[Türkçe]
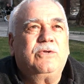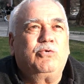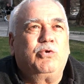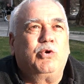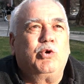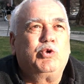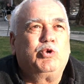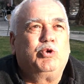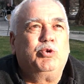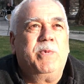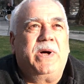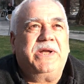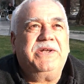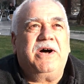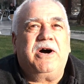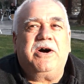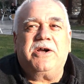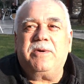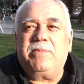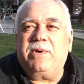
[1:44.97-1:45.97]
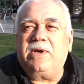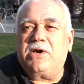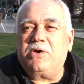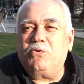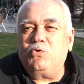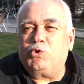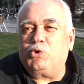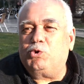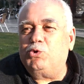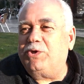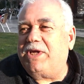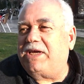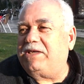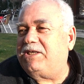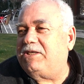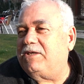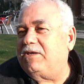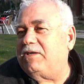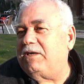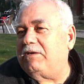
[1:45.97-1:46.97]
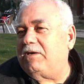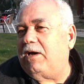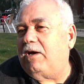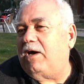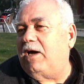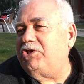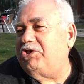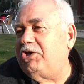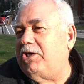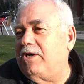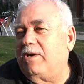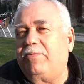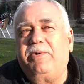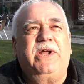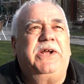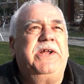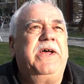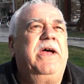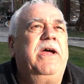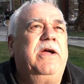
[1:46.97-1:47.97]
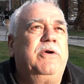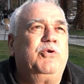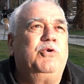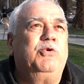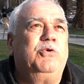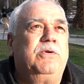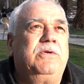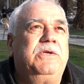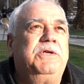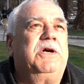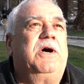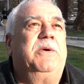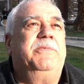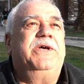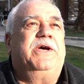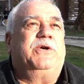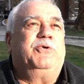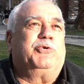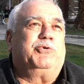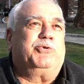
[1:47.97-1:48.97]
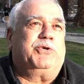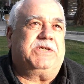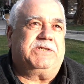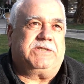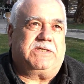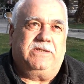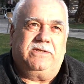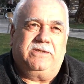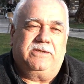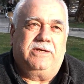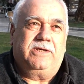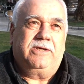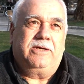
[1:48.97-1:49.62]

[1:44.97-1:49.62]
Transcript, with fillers: toz duman arabaların üstündeki ancak arabaları her gün yıkamaya götüresin.